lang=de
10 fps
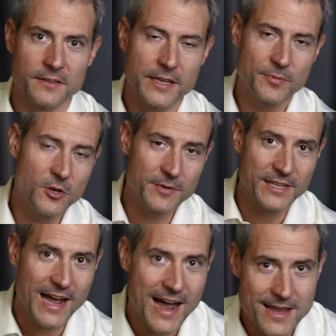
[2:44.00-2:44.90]
Tipp Nummer
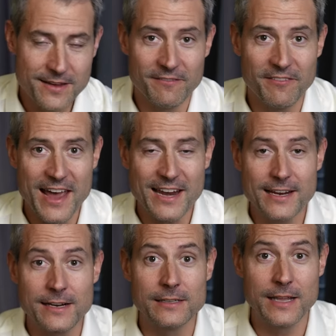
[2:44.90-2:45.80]
3, wähle
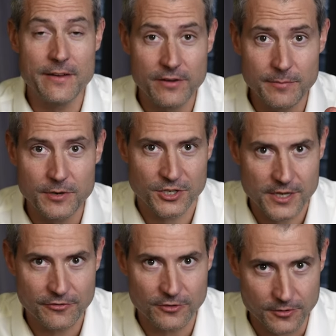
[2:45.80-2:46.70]
clevere
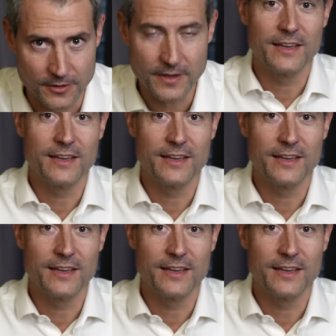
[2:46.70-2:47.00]
Beschriftungen.